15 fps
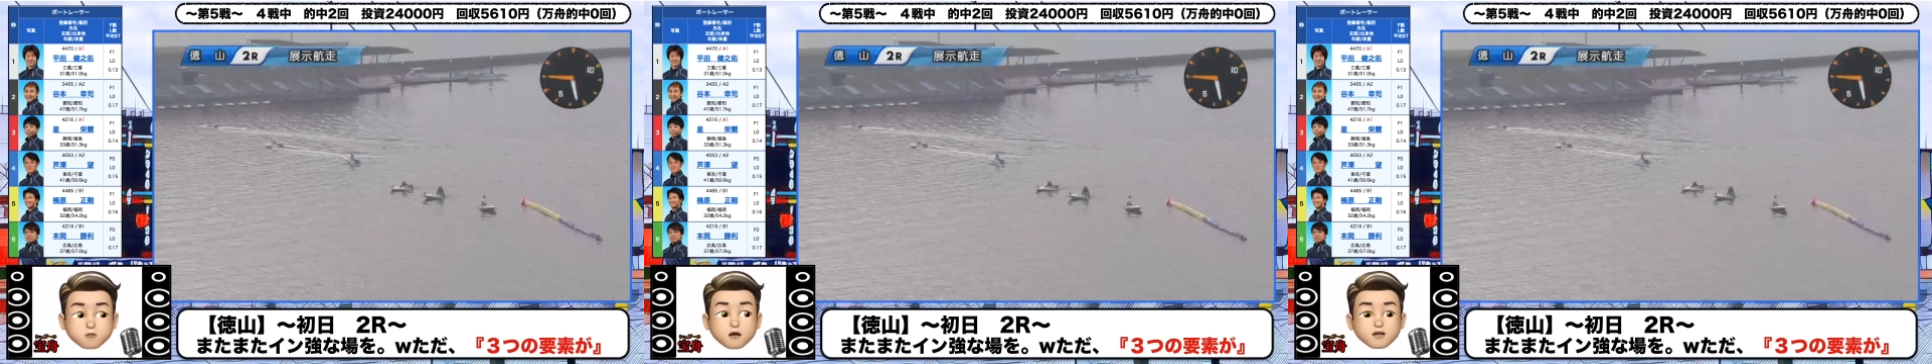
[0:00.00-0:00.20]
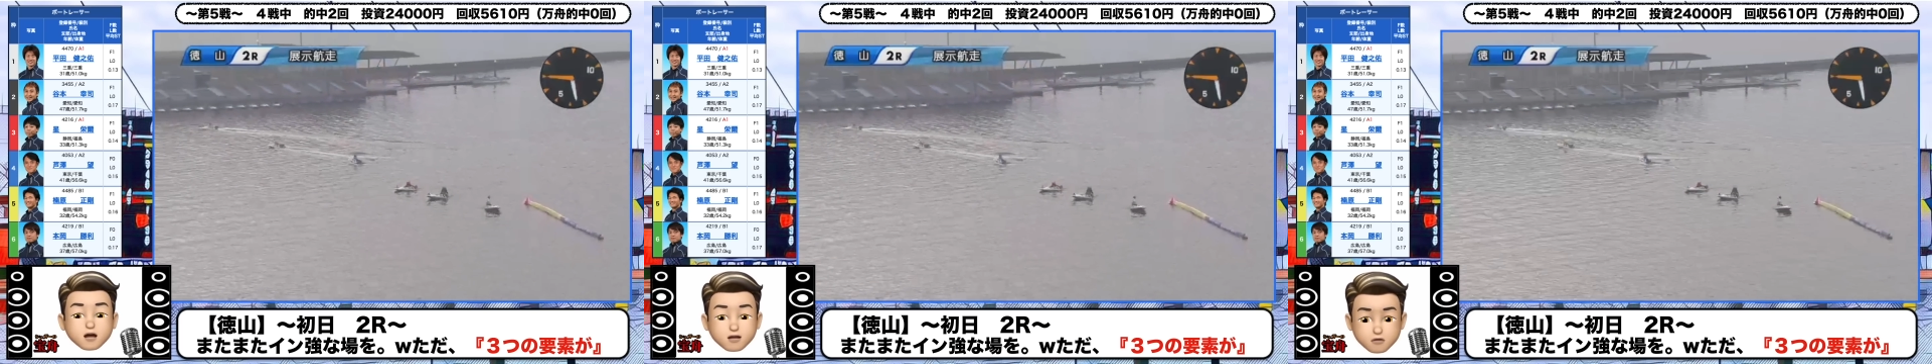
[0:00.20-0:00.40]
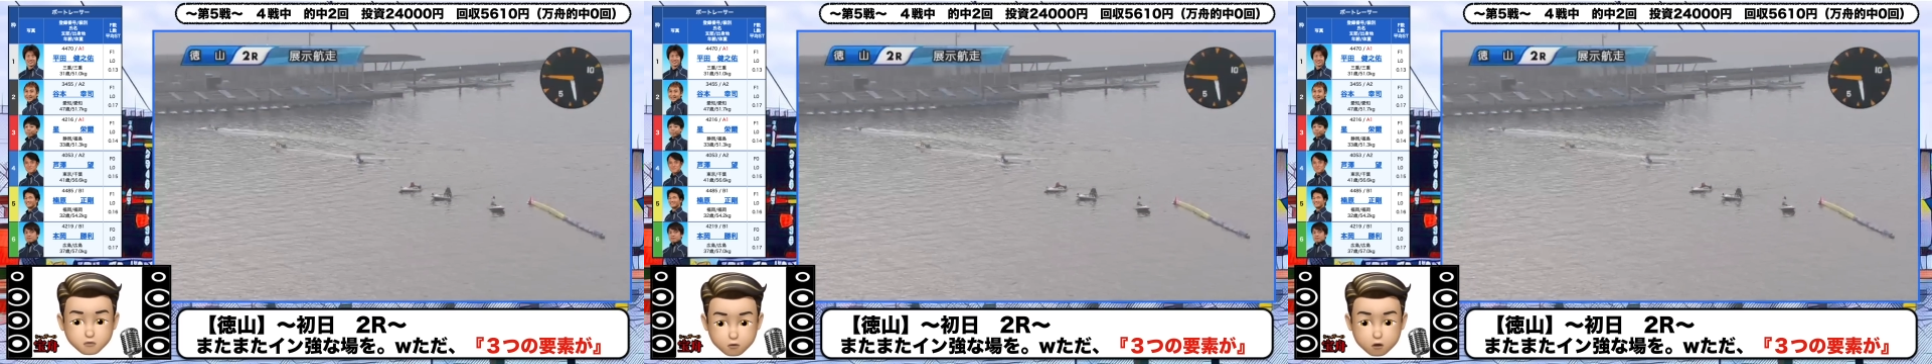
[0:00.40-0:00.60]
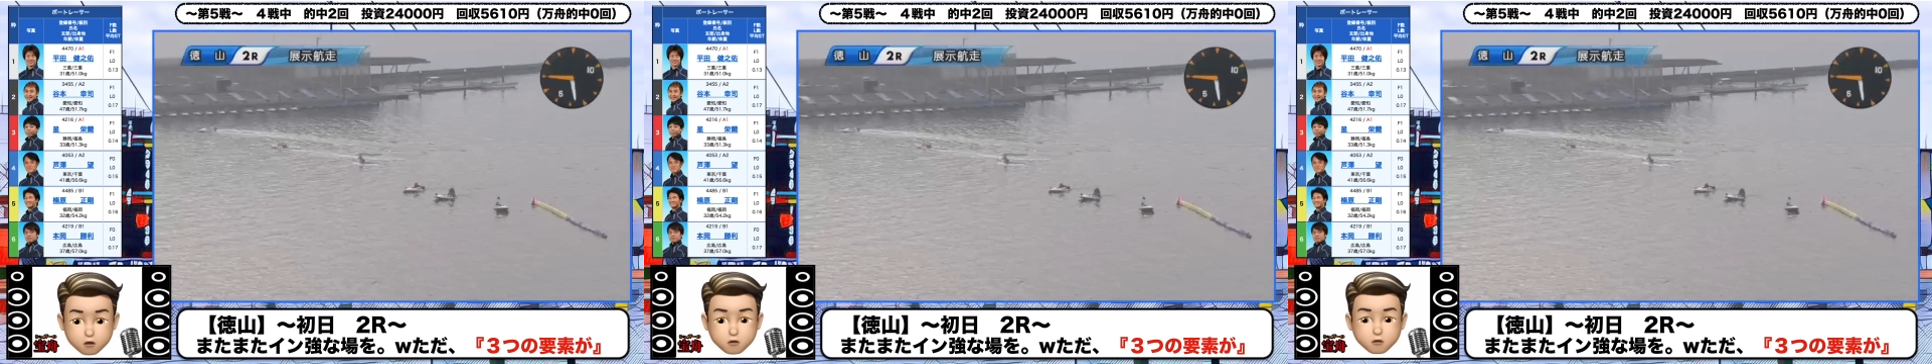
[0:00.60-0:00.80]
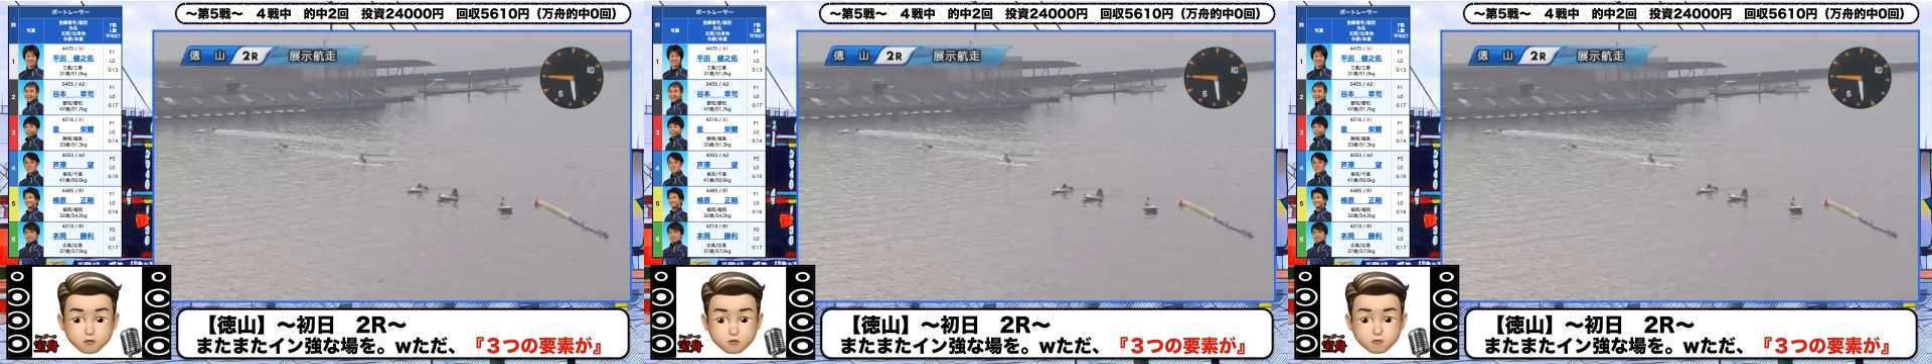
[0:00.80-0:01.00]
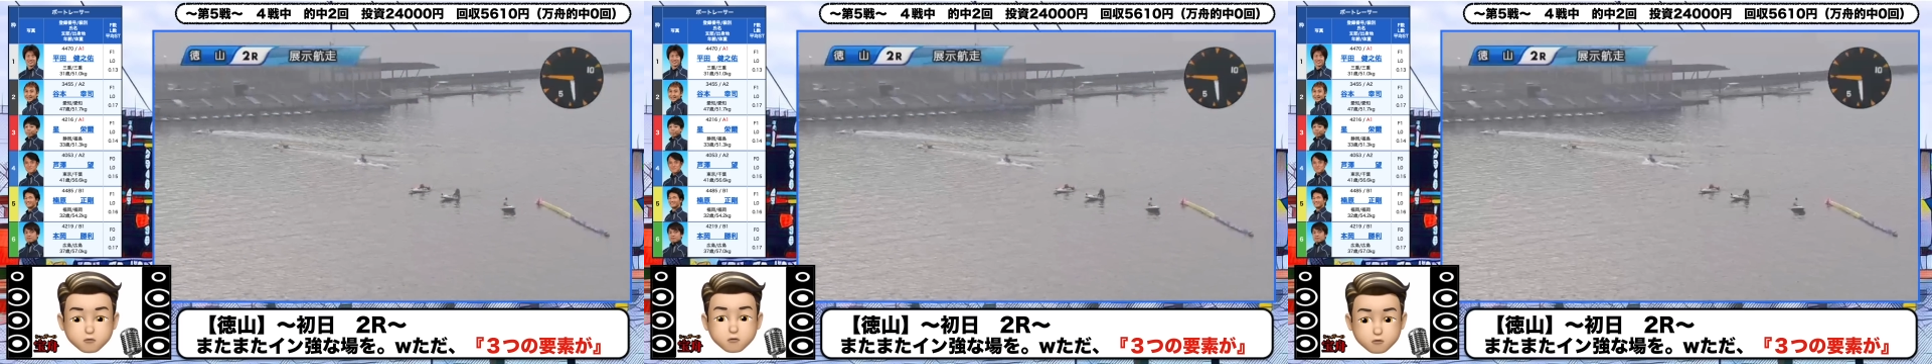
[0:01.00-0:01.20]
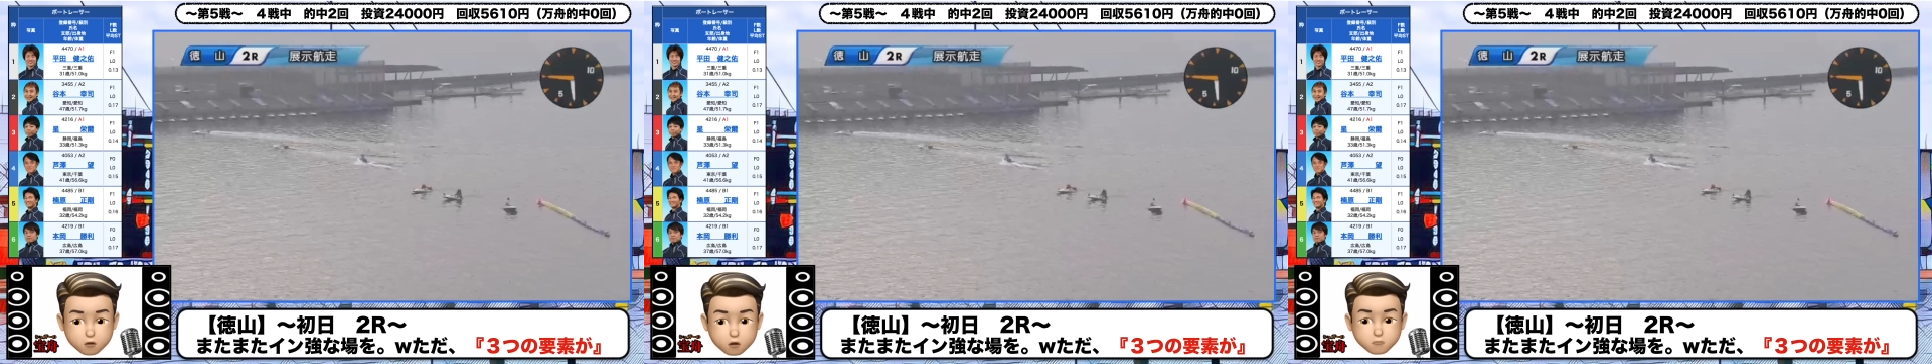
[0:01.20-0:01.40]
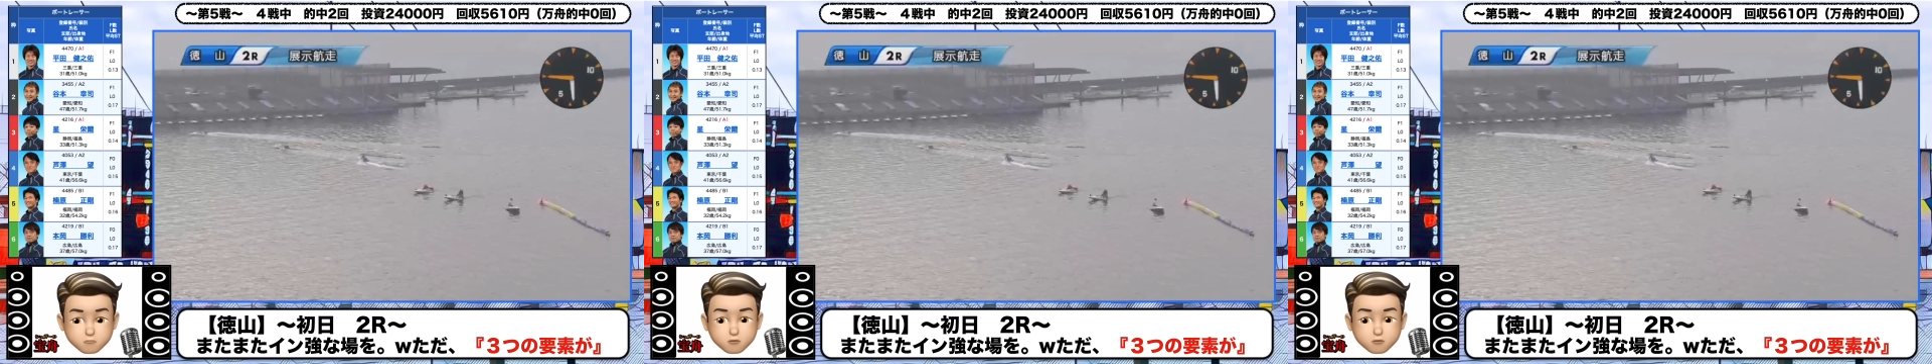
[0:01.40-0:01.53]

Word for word: とがないということ。